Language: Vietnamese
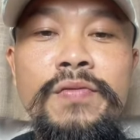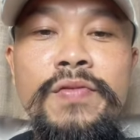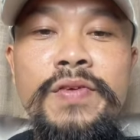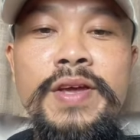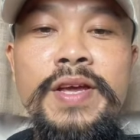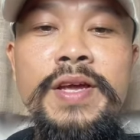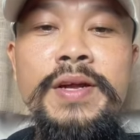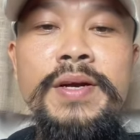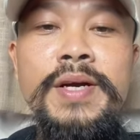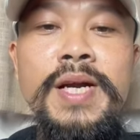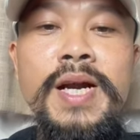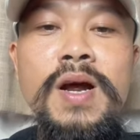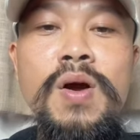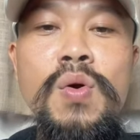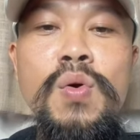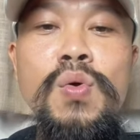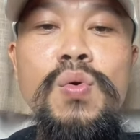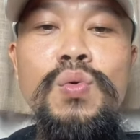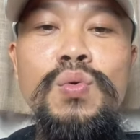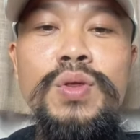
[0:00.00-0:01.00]
vì
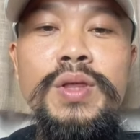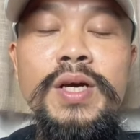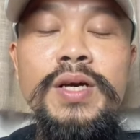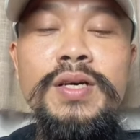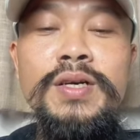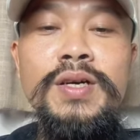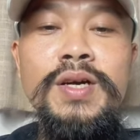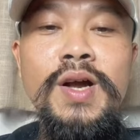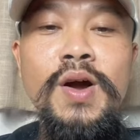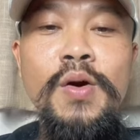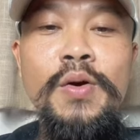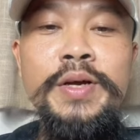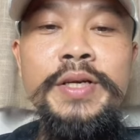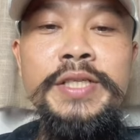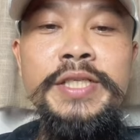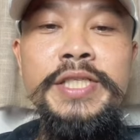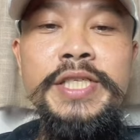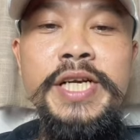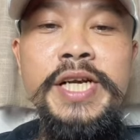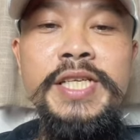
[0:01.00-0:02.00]
râu từ
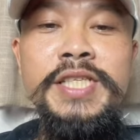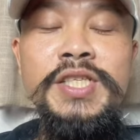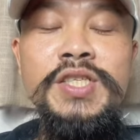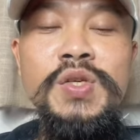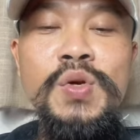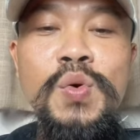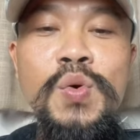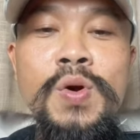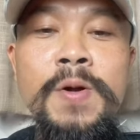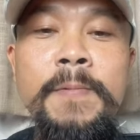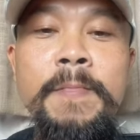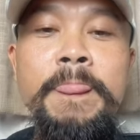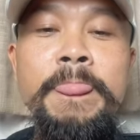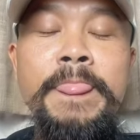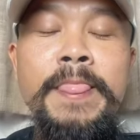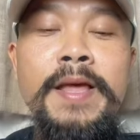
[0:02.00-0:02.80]
cõi trên xuống.